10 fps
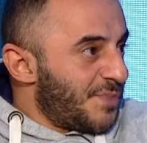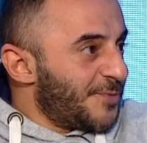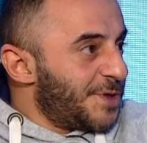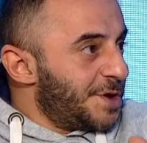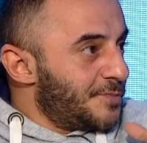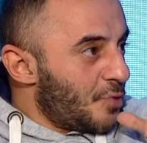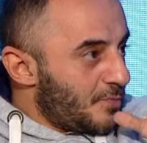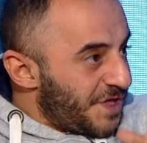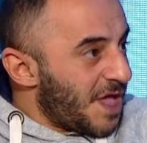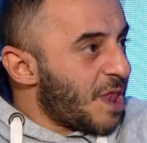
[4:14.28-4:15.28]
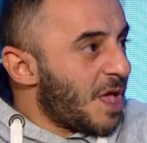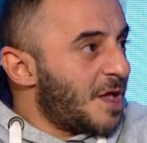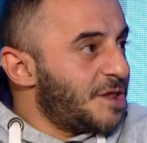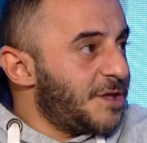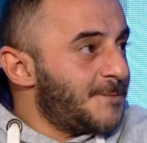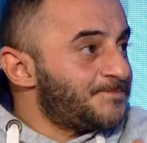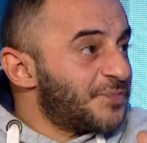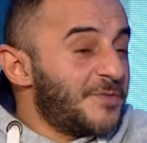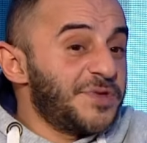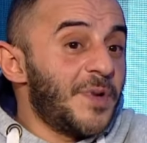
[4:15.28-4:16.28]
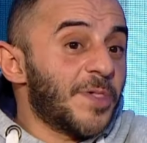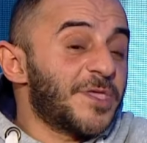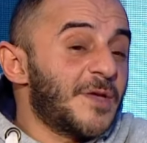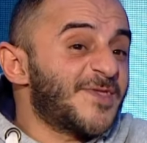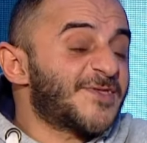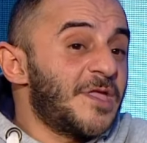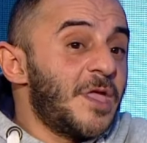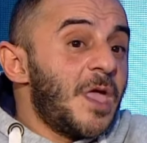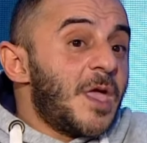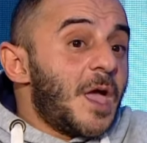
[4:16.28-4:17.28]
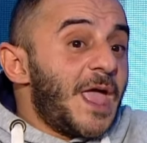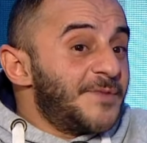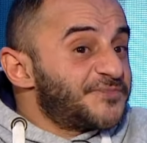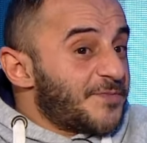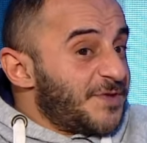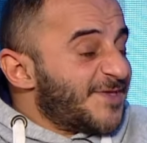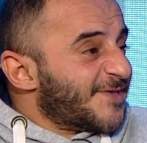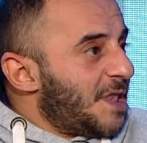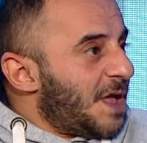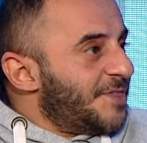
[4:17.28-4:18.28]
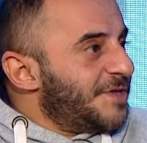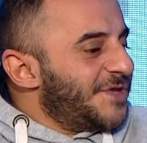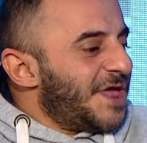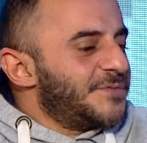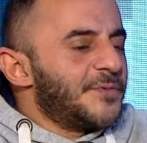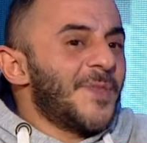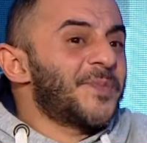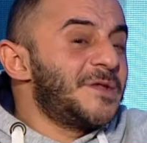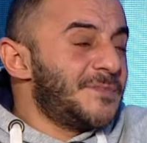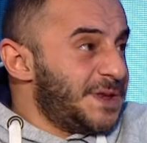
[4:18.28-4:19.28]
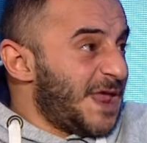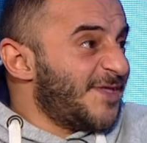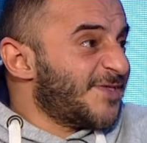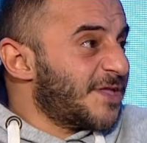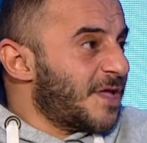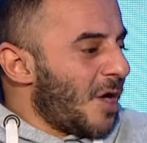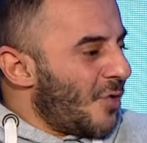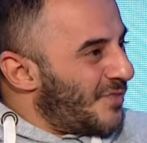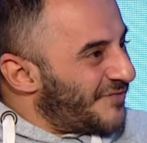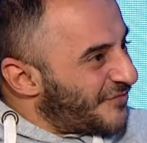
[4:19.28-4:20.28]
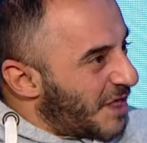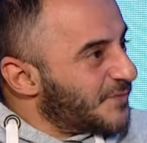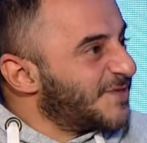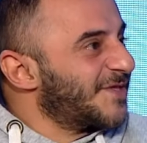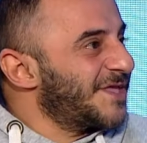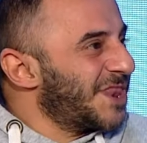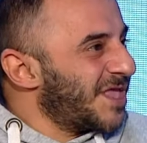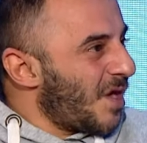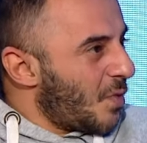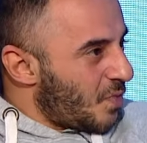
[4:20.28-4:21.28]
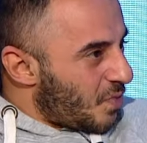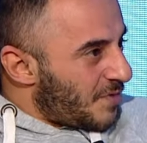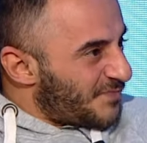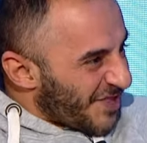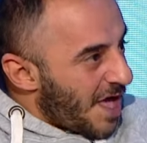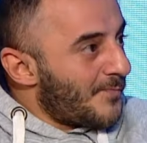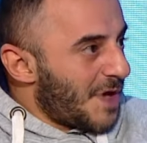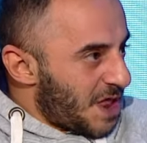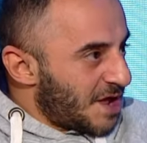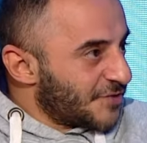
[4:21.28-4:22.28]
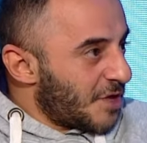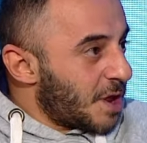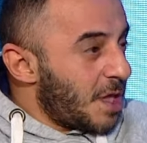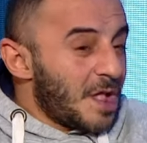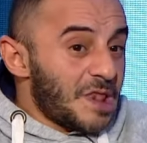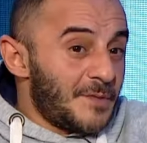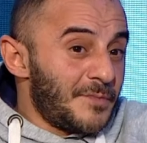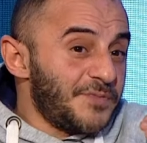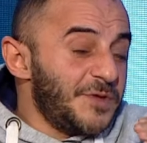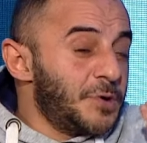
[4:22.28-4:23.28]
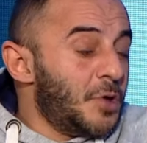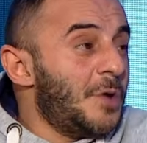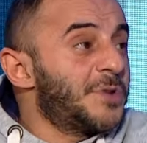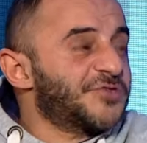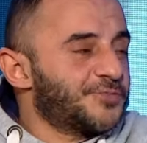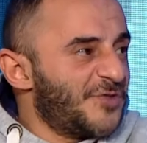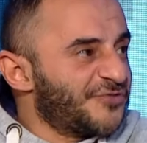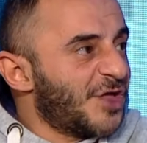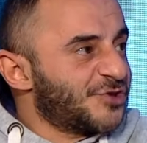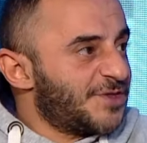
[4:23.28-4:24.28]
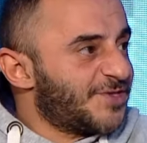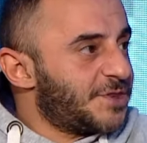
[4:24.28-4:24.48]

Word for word: بطن امه بهالحاله بيبقى فيها بس امتى بيقسى العظم يعني ببطل من نقزه او من ضرب صغيره او بيتحمل اكثر لما بيبلغ عمر 18 سنة